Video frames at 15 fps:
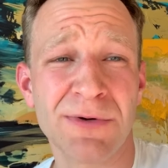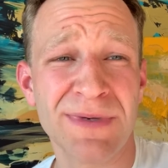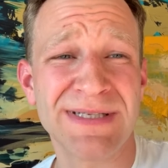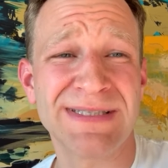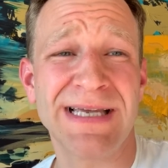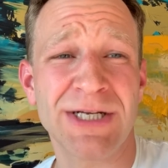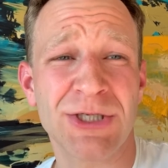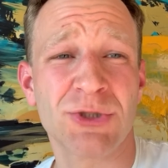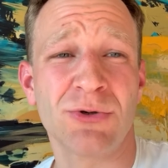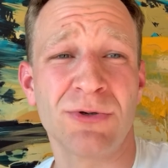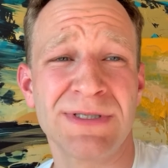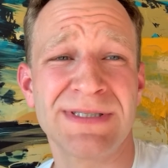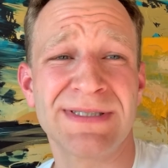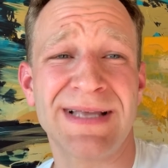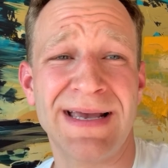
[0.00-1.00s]
mich sehr
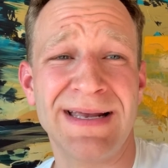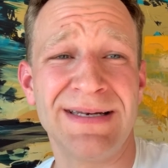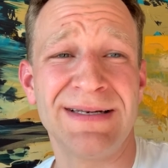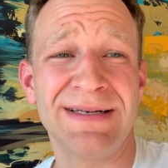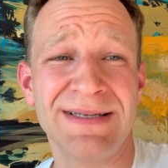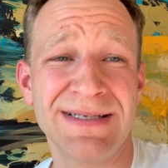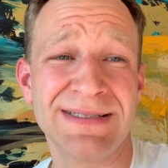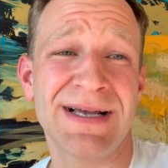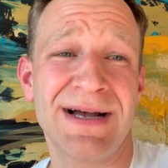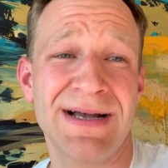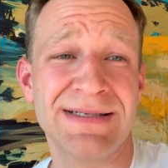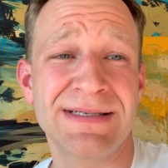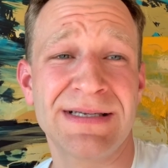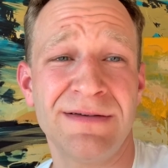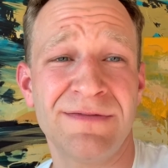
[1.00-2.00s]
stolz, Teil dieser
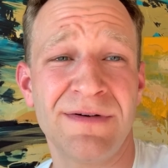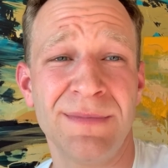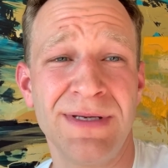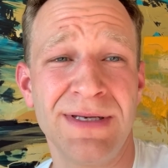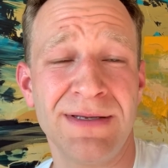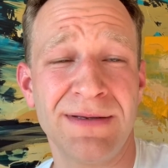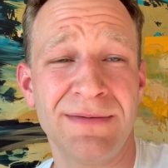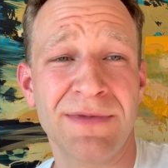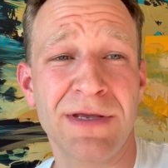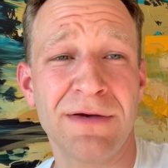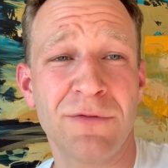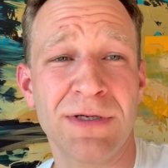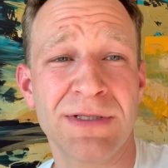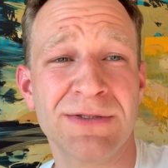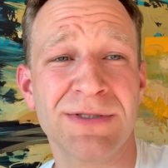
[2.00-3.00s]
HSG-Familie
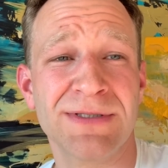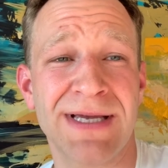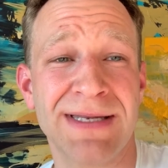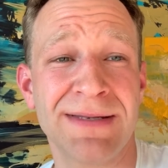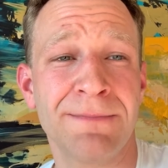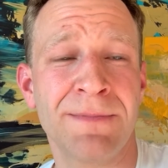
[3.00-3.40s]
geworden zu sein.